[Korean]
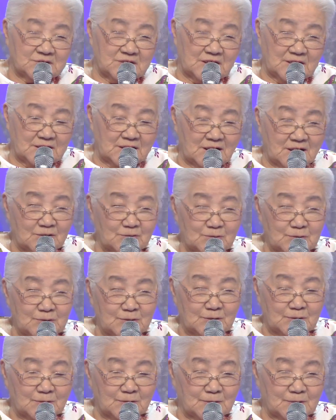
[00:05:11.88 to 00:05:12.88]

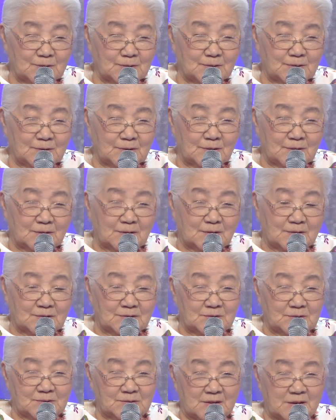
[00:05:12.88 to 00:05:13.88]
착하고요.
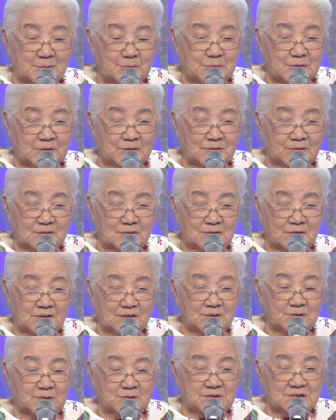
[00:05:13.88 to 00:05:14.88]
또 남편
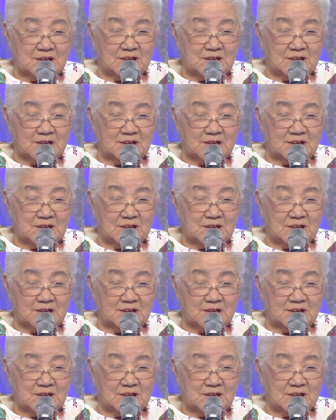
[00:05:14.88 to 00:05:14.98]
내조